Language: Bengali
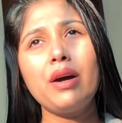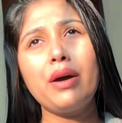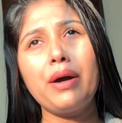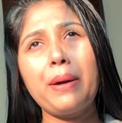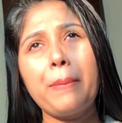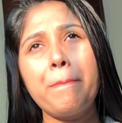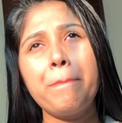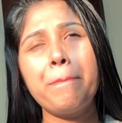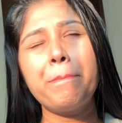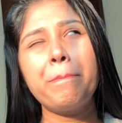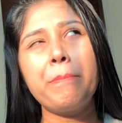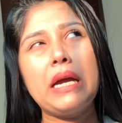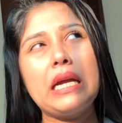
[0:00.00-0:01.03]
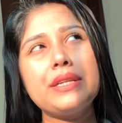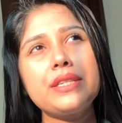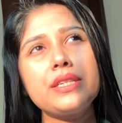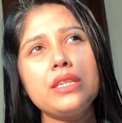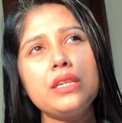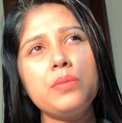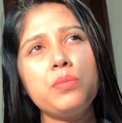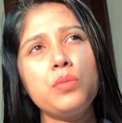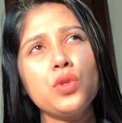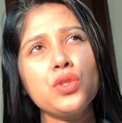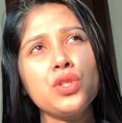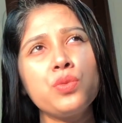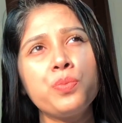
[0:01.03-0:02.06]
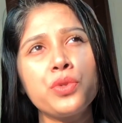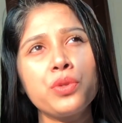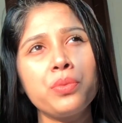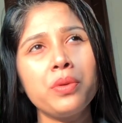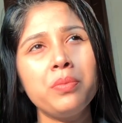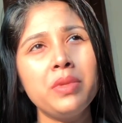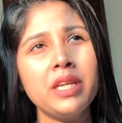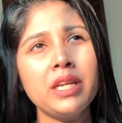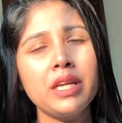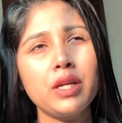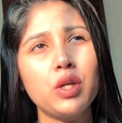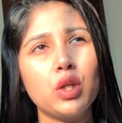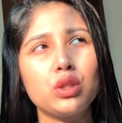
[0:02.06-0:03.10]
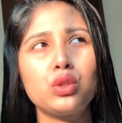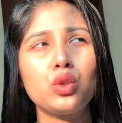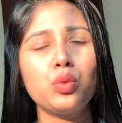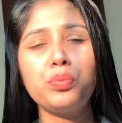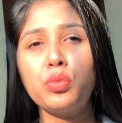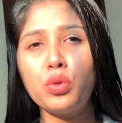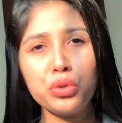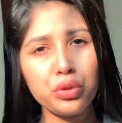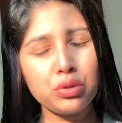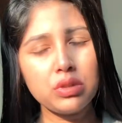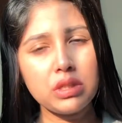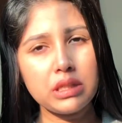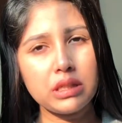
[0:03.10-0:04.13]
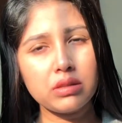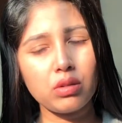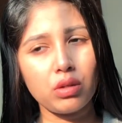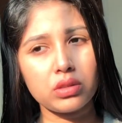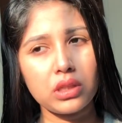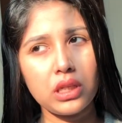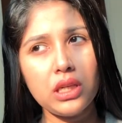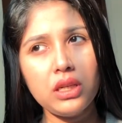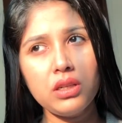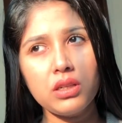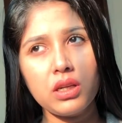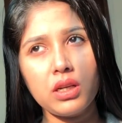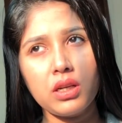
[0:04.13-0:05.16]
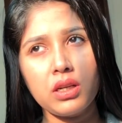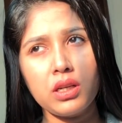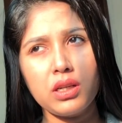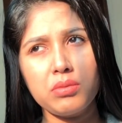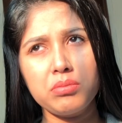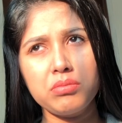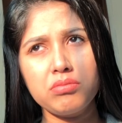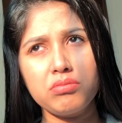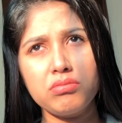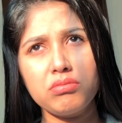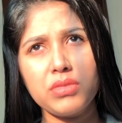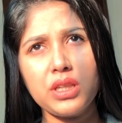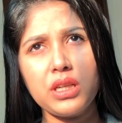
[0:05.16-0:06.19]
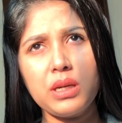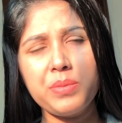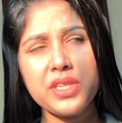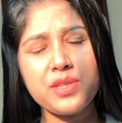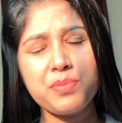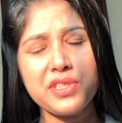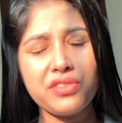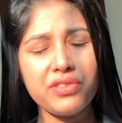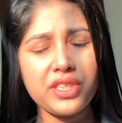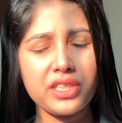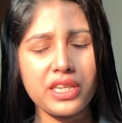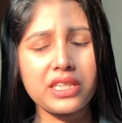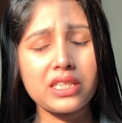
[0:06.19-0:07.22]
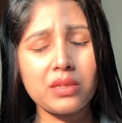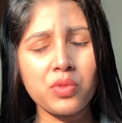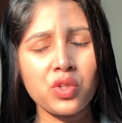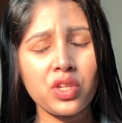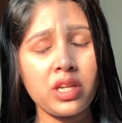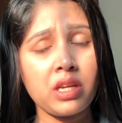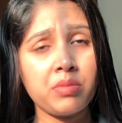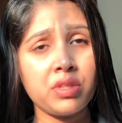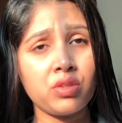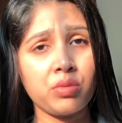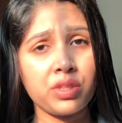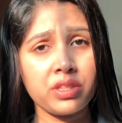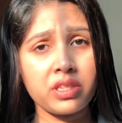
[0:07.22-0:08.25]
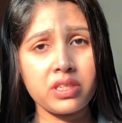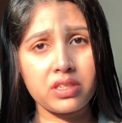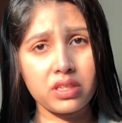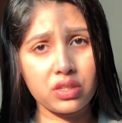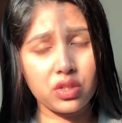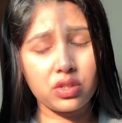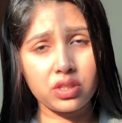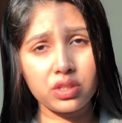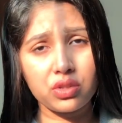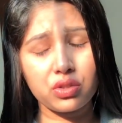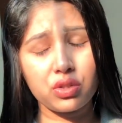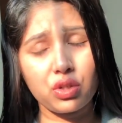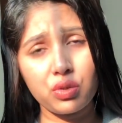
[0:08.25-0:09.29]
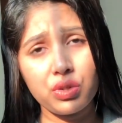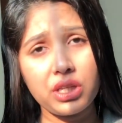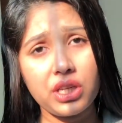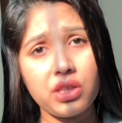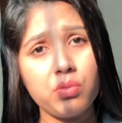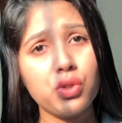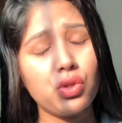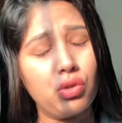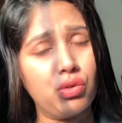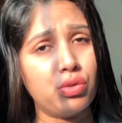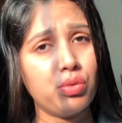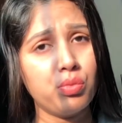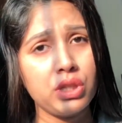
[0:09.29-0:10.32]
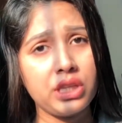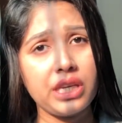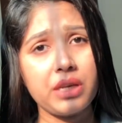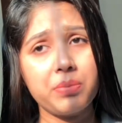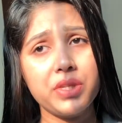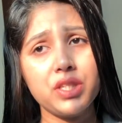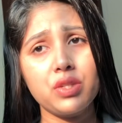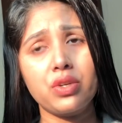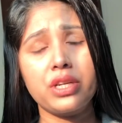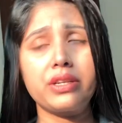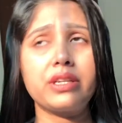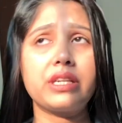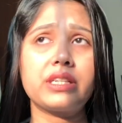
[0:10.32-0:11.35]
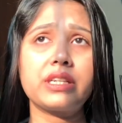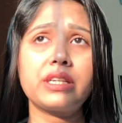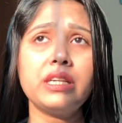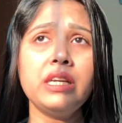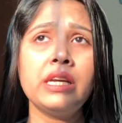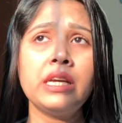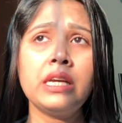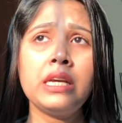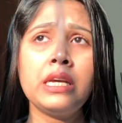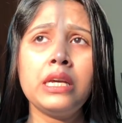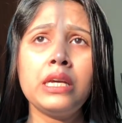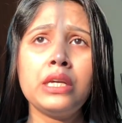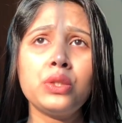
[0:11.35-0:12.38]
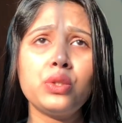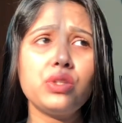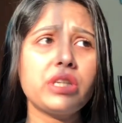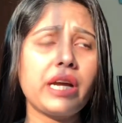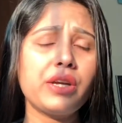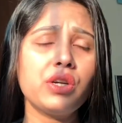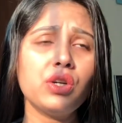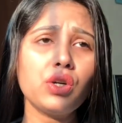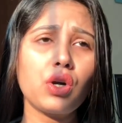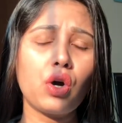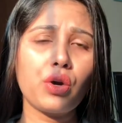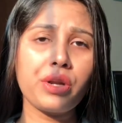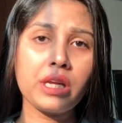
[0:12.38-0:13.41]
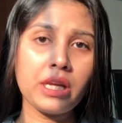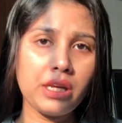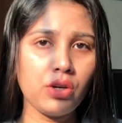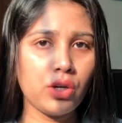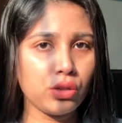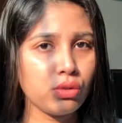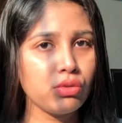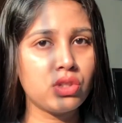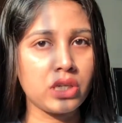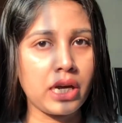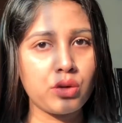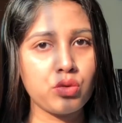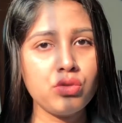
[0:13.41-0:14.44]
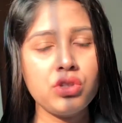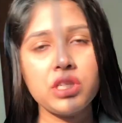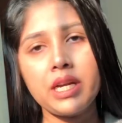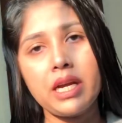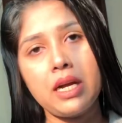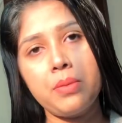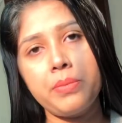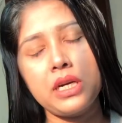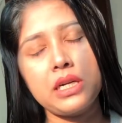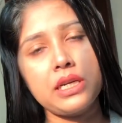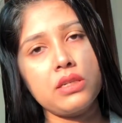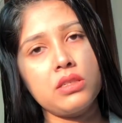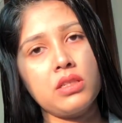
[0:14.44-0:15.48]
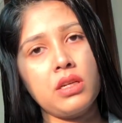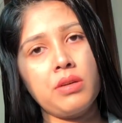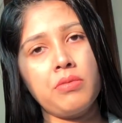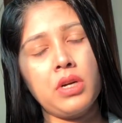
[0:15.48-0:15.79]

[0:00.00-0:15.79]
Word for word: um, এটা মোস্ট প্রবাবলি গত পরশু দিনের কথা um, আমার স্পেসিফিক ডেটটা মনে নেই আমি তোমাদেরকে স্ক্রিনশটটা যখন দিয়ে দিব তখন তোমরা দেখবে যে ওখানে ডেটটা কি তো যাই হোক অনেকেই হয়তো জানো যে আমার একটা